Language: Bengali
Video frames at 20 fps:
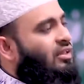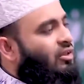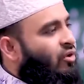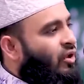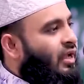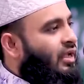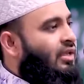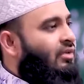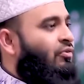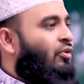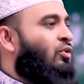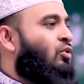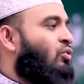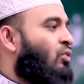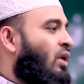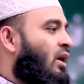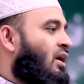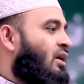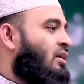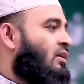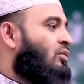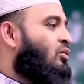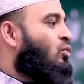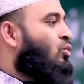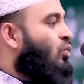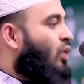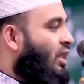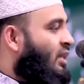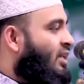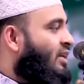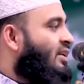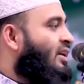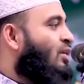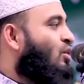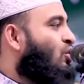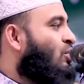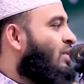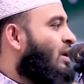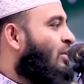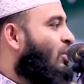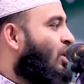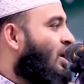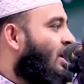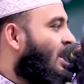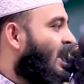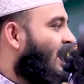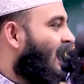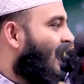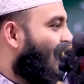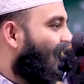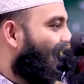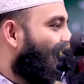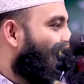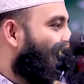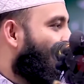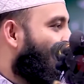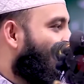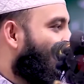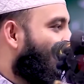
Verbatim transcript: তাদেরও একই ফতুয়া তো ওনাদেরকে গুমরা বলেন না কেন